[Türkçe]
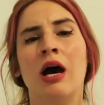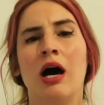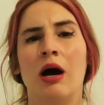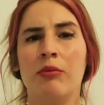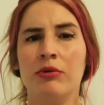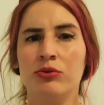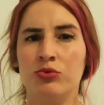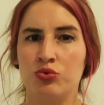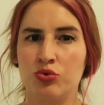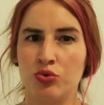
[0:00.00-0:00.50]

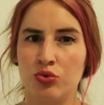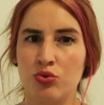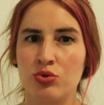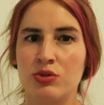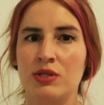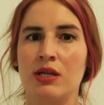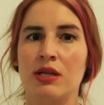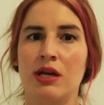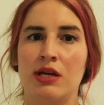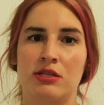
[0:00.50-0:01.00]
Ama
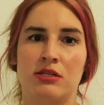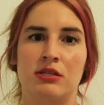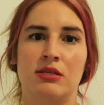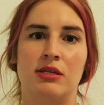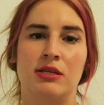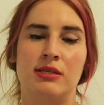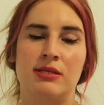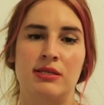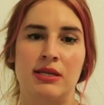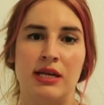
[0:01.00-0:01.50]
duygusal
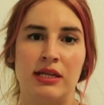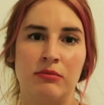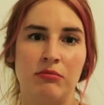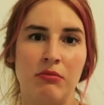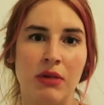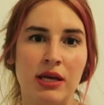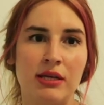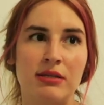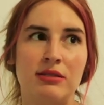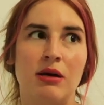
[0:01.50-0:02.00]
açlık
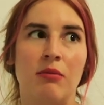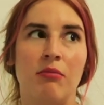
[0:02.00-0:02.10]
hissetmek